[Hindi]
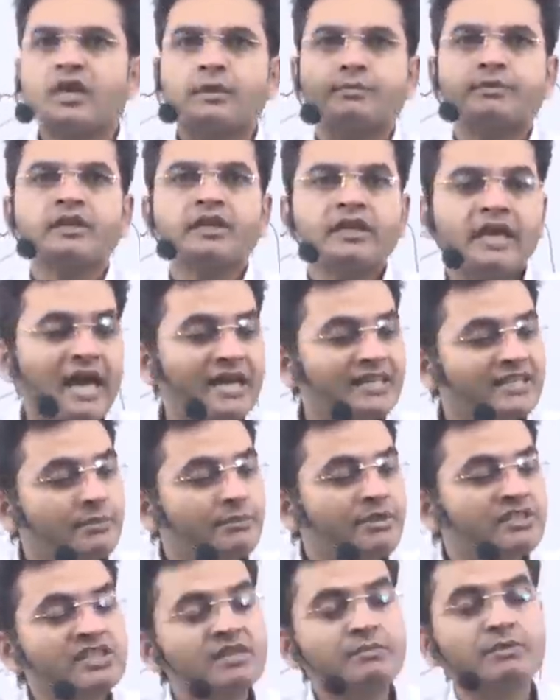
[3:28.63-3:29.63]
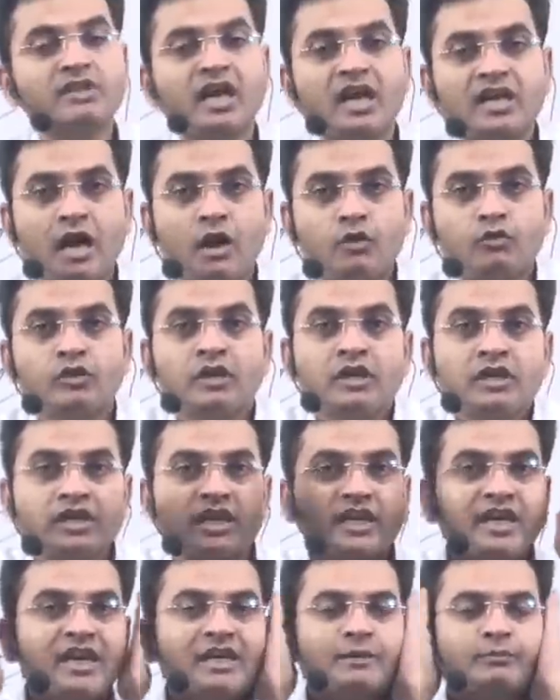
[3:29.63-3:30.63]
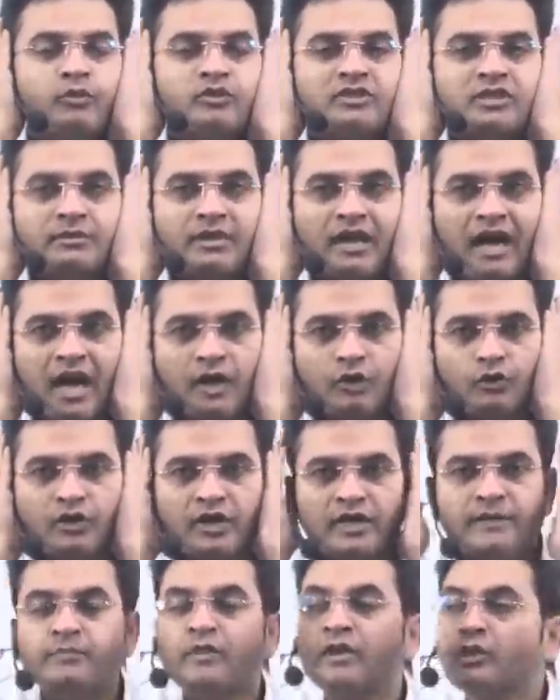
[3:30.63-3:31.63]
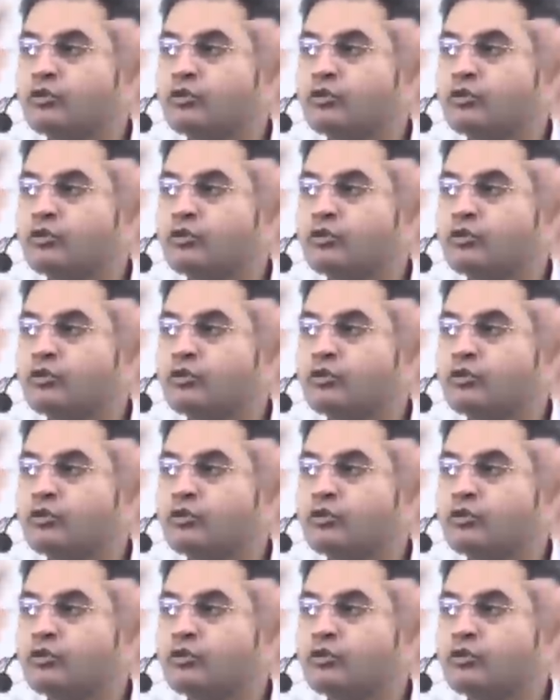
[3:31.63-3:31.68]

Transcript: तरफ ऐसा मैं इसलिए बता रहा हूं कि हेडफोन जब लगा लोगे